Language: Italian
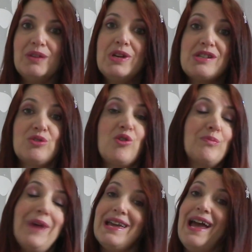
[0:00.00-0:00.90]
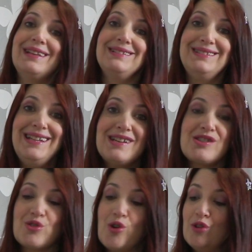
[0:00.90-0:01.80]
Questo ormai è
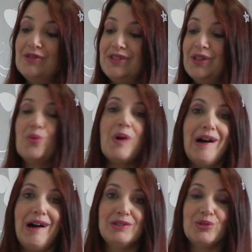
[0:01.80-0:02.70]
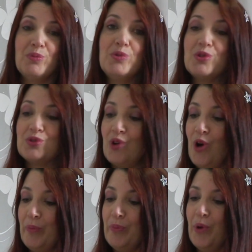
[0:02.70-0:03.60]
discontinuato
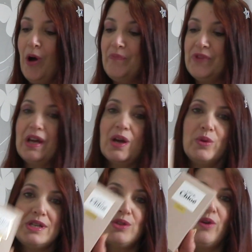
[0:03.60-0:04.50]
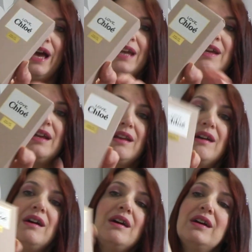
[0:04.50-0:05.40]
purtroppo, questo è il,
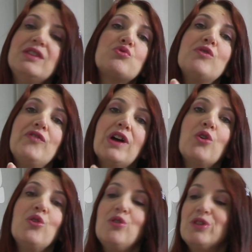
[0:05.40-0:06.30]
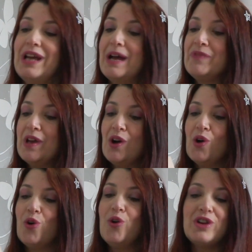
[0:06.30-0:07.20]
il suo flacone
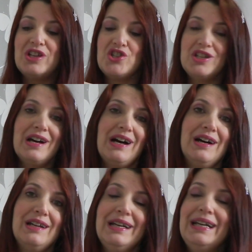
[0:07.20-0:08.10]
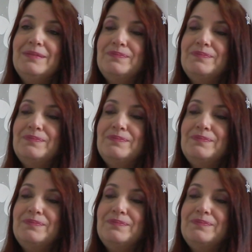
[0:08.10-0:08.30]
originale,